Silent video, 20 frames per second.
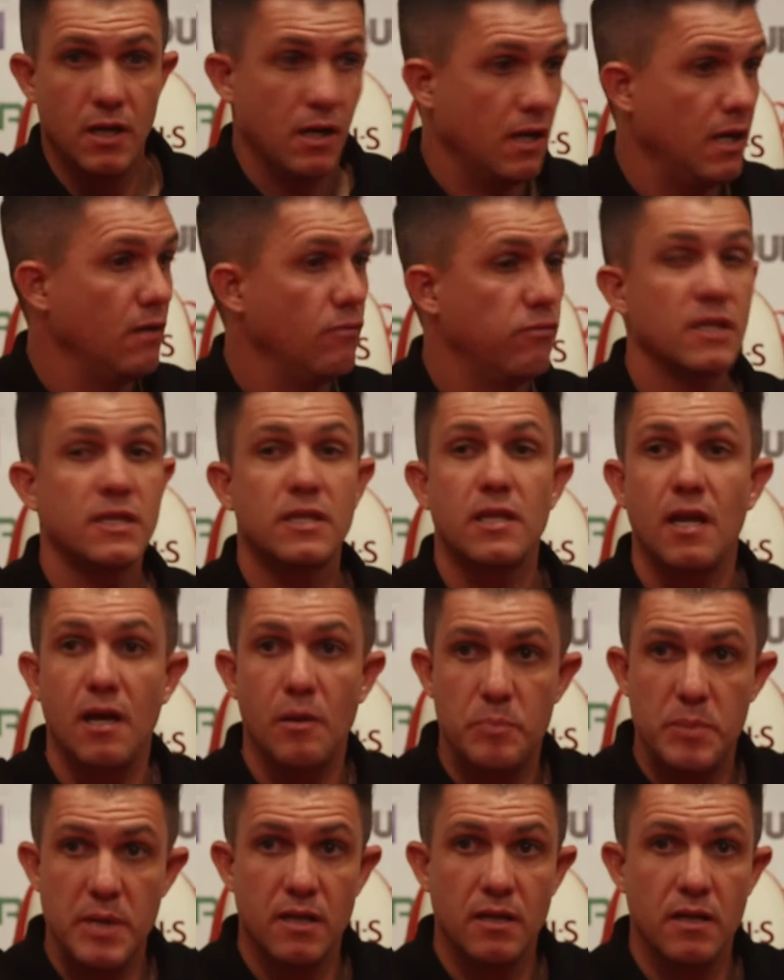levanta
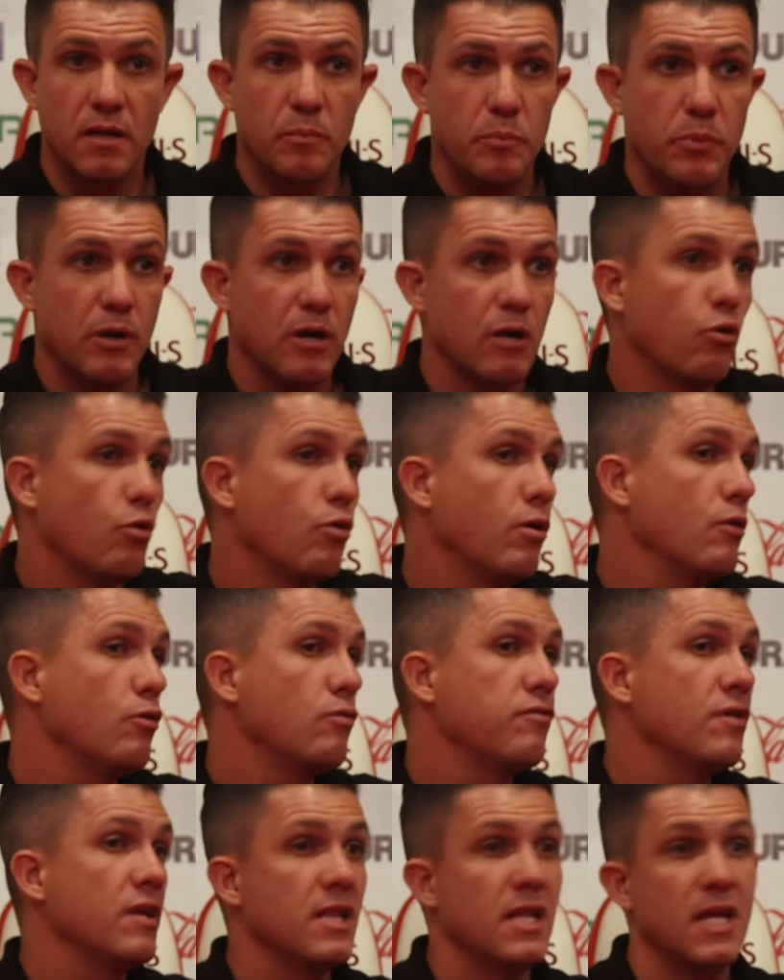la pierna, pero el
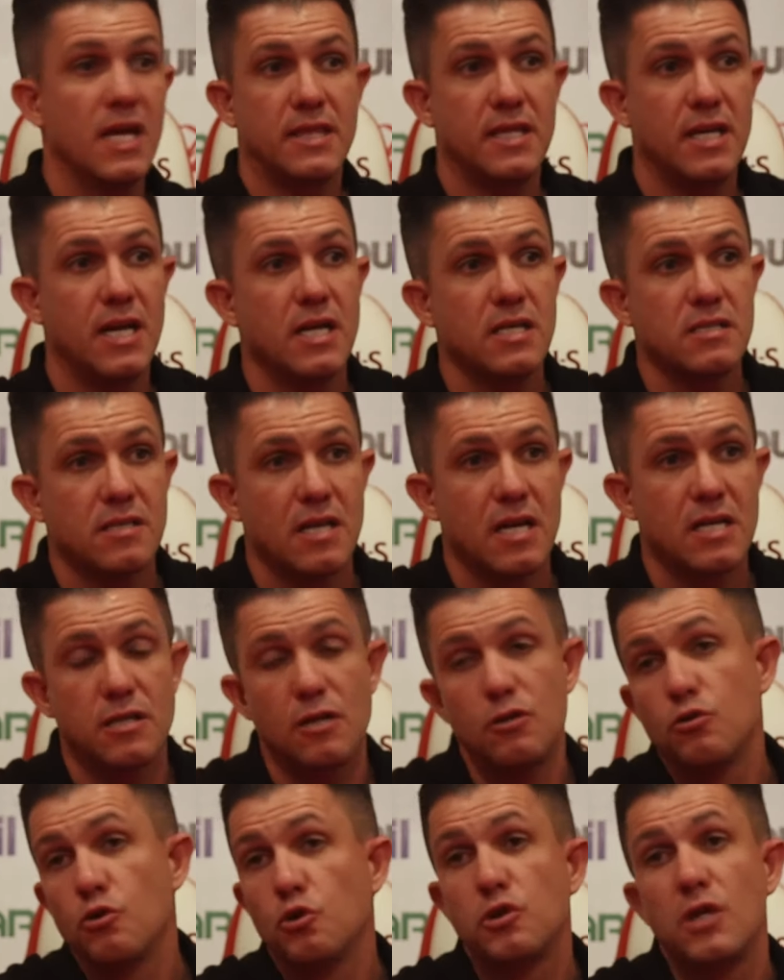jugador viene de atrás.
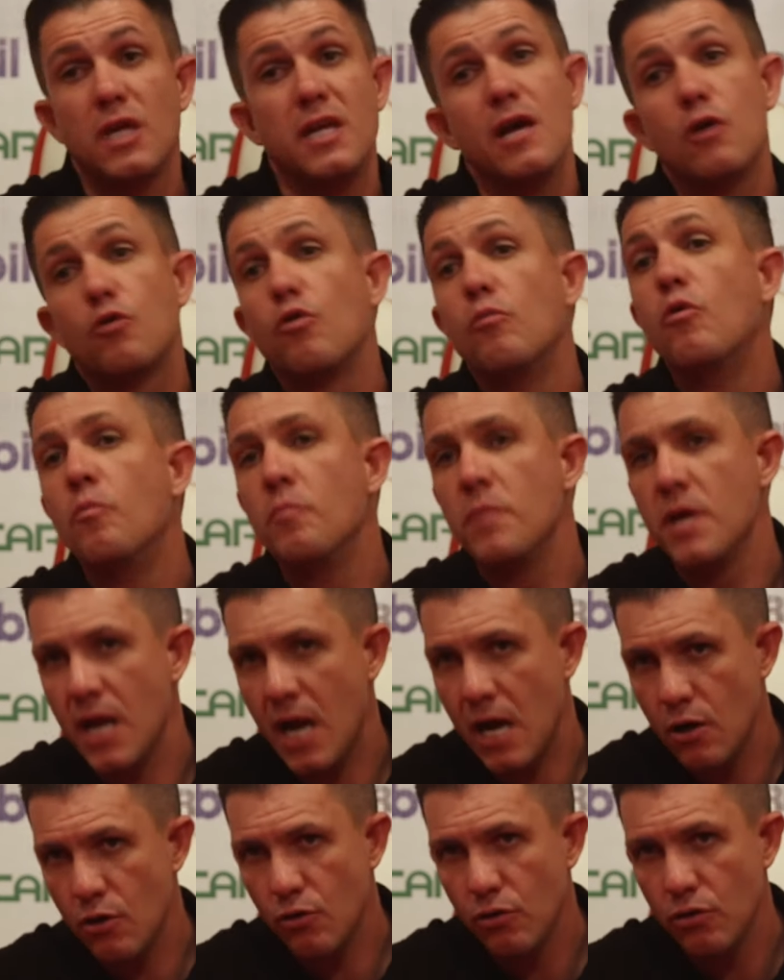Saucedo no tenía como
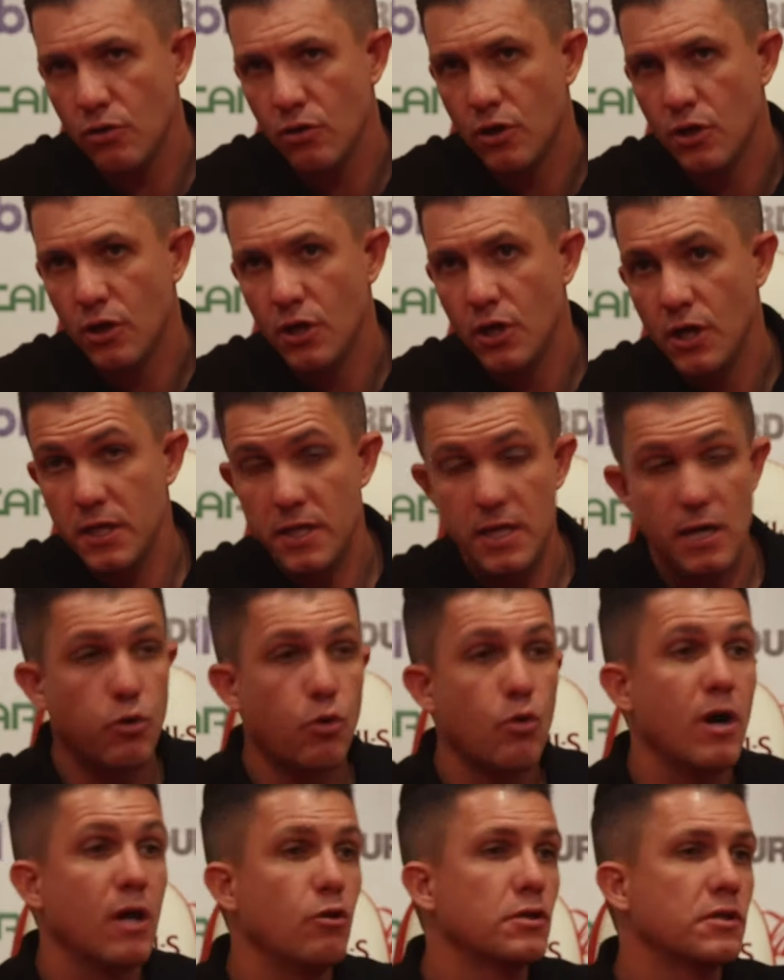mirarlo y el
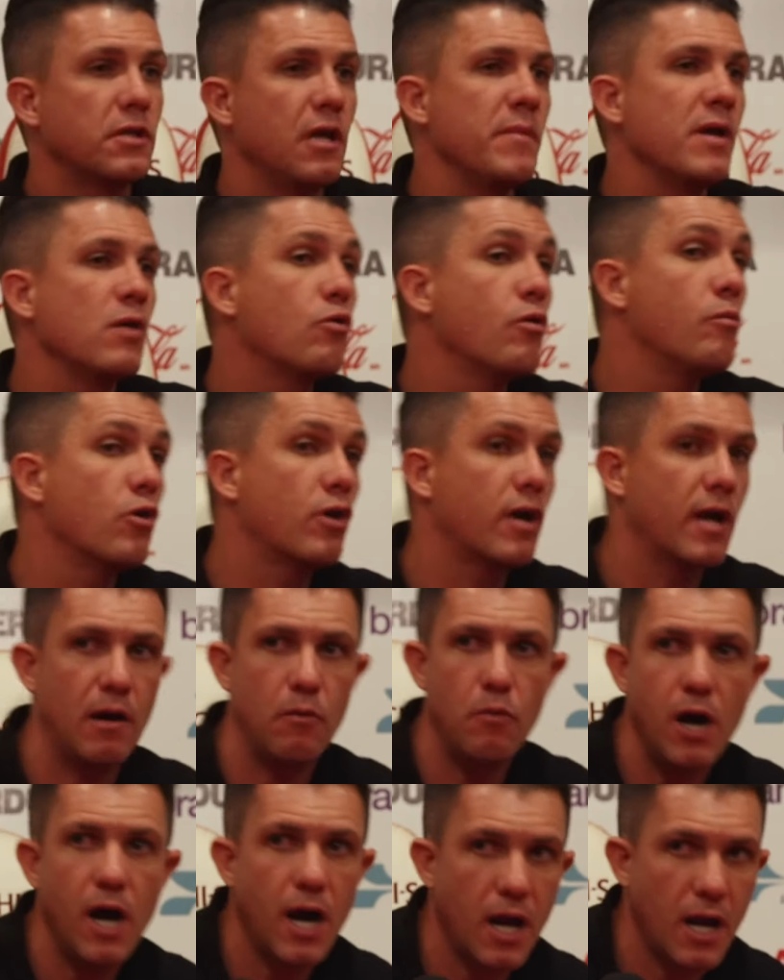jugador también como que
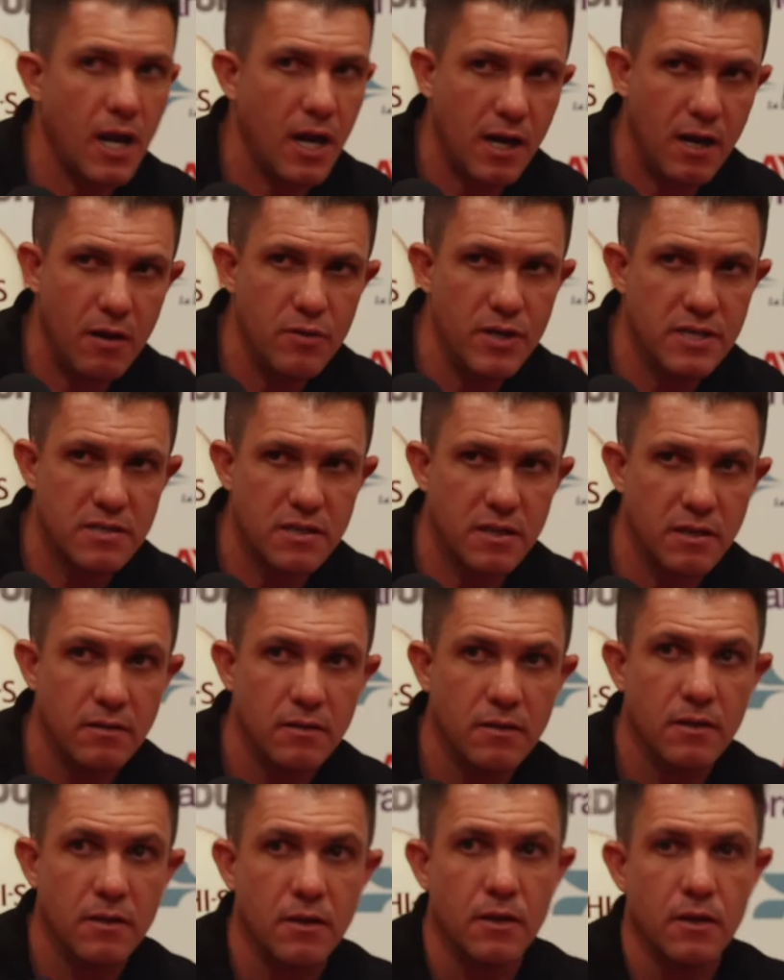abaja la cabeza
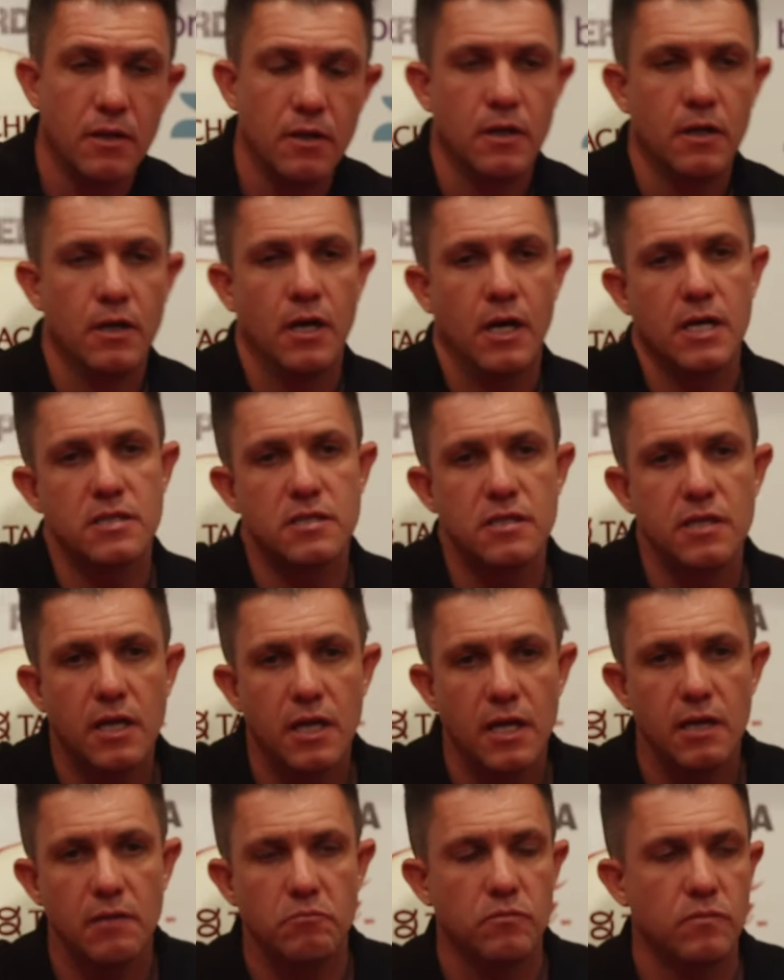Así
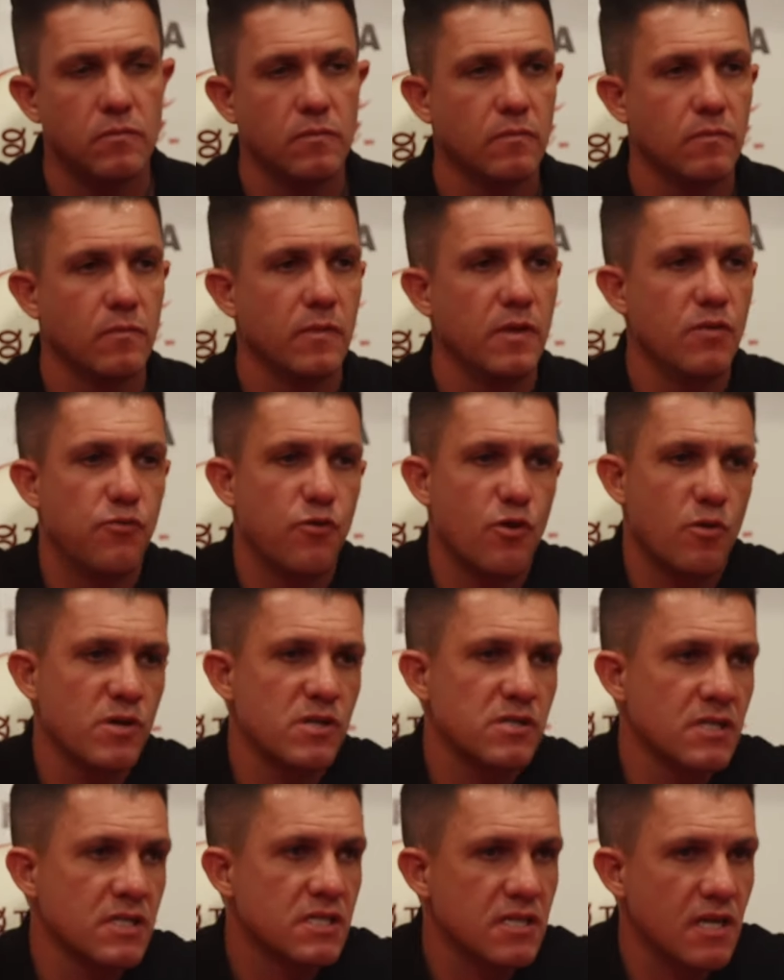que de forma
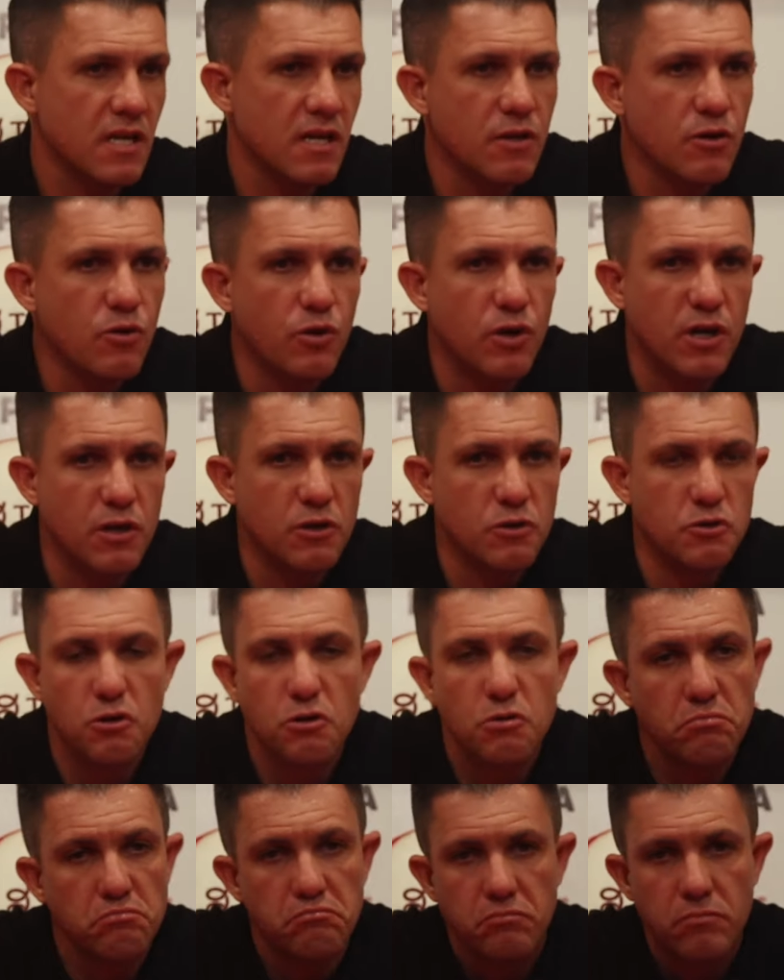sincera digo que
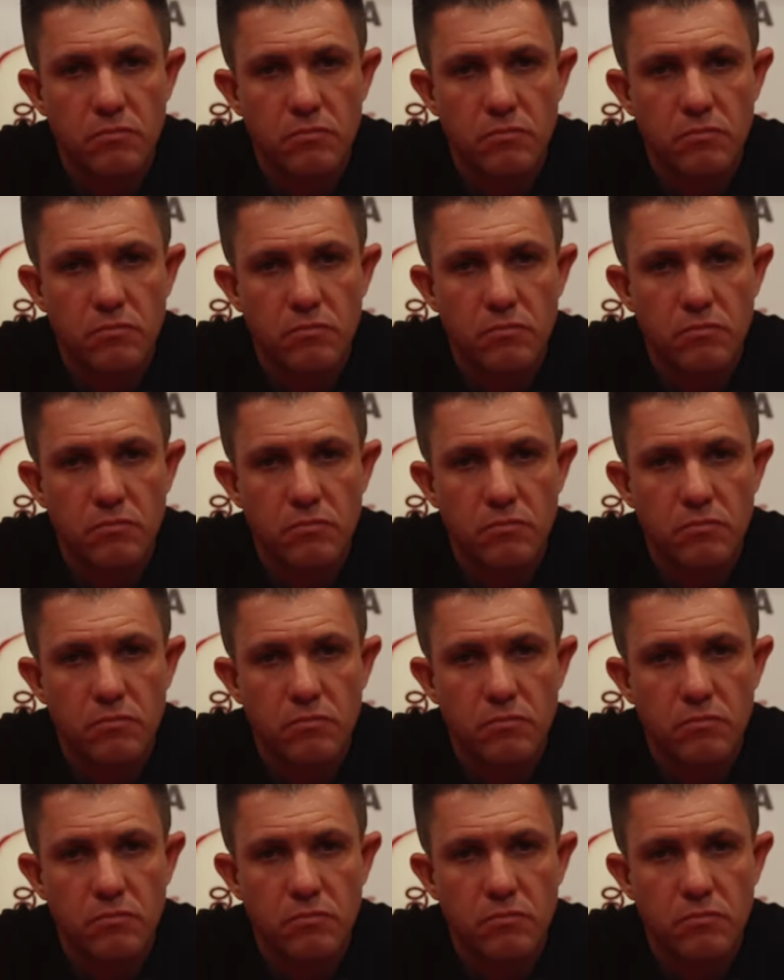yo